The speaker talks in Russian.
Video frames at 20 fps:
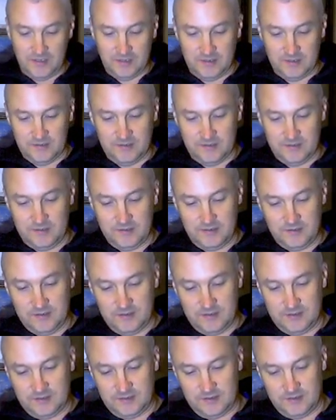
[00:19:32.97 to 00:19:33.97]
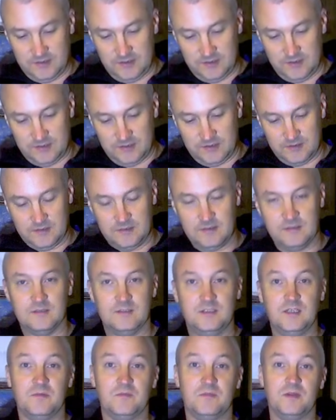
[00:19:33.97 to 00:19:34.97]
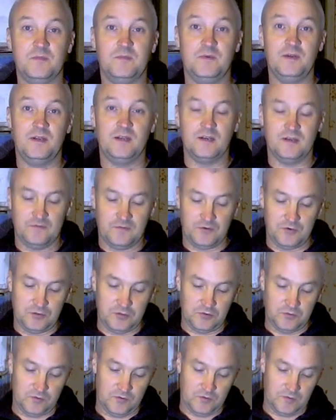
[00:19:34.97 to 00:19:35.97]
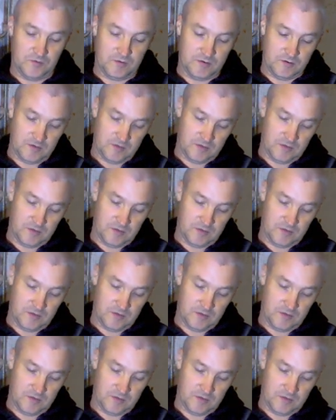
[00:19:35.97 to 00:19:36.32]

э, чем напильником вручную.